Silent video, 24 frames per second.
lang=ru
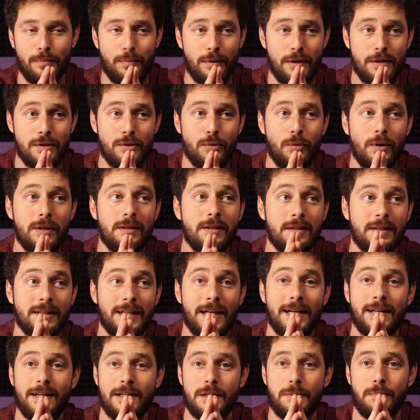Происходит это
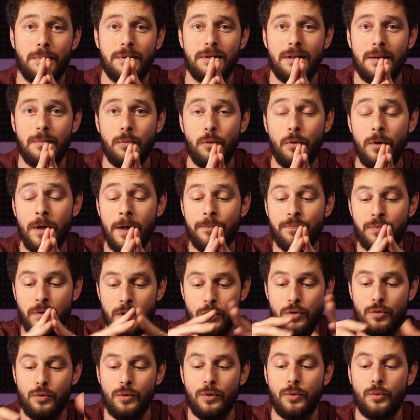как раз потому,
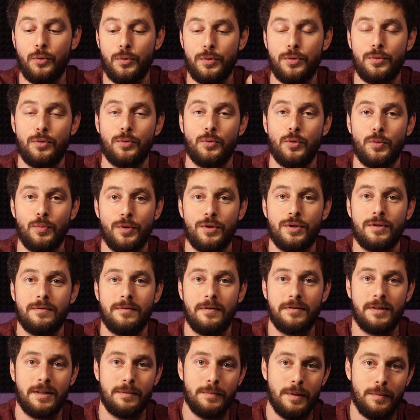что акустику мы же
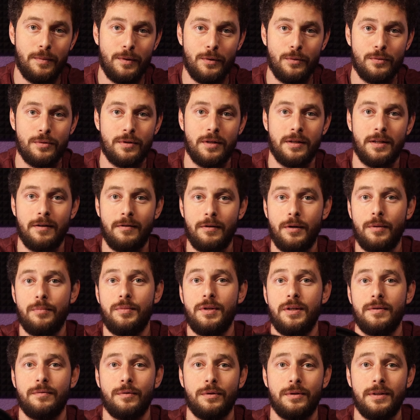в автомобиль
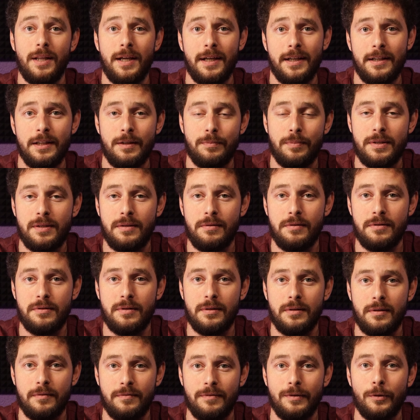устанавливаем не вот так,
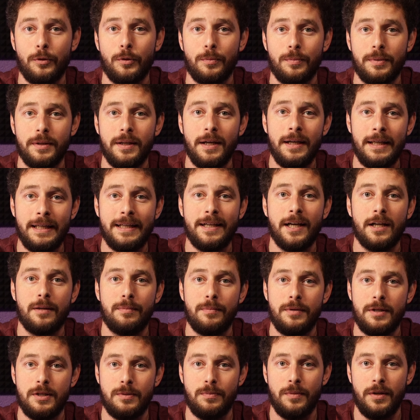непосредственно в лоб, да, и как
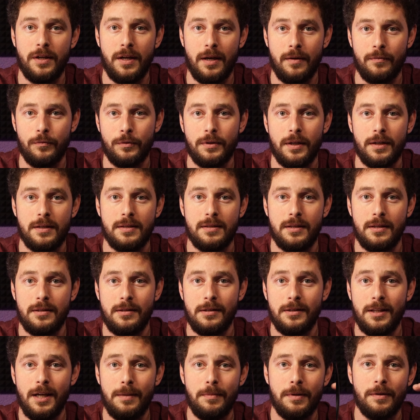мы измеряем, вот так стоит
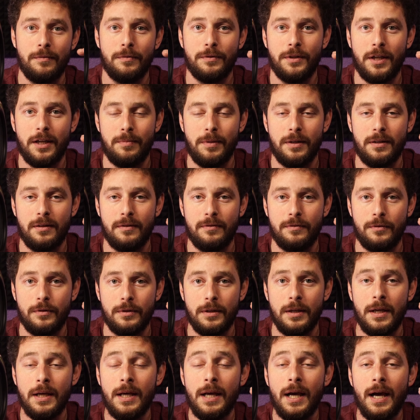динамик, вот так
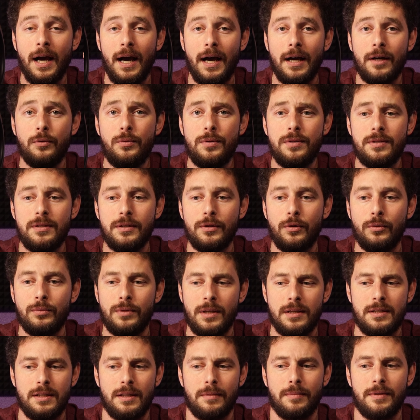микрофон. А акустика у
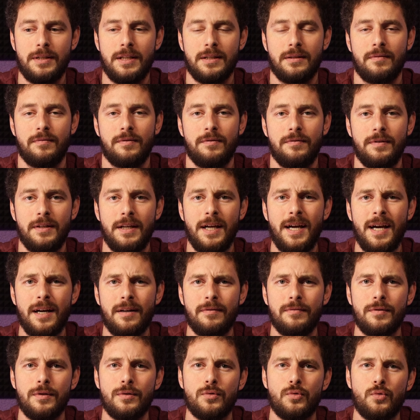нас там где-то в
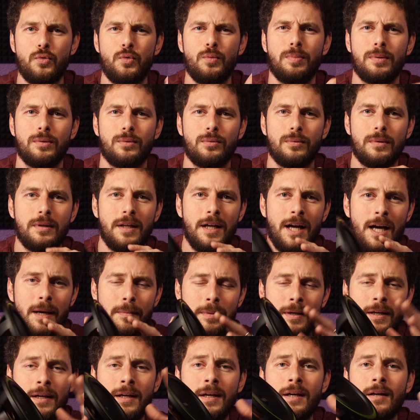дверях, внизу, под
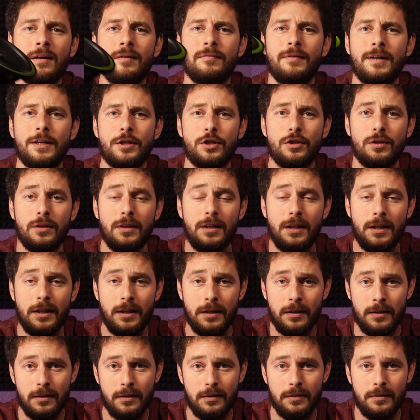углами.
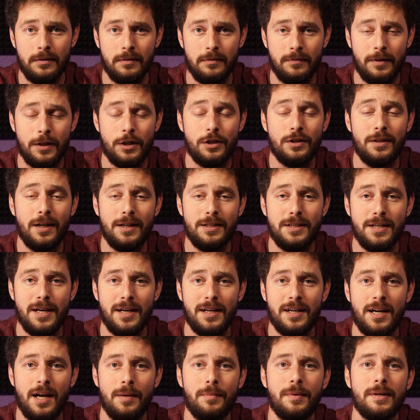Важны важна
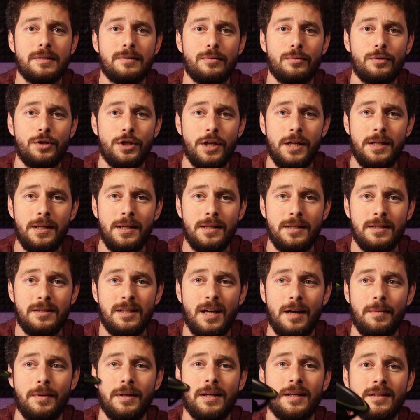диаграмма излучения
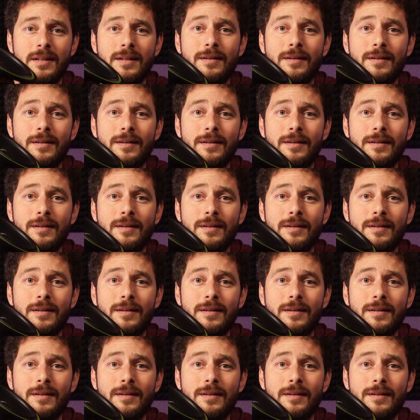динамика.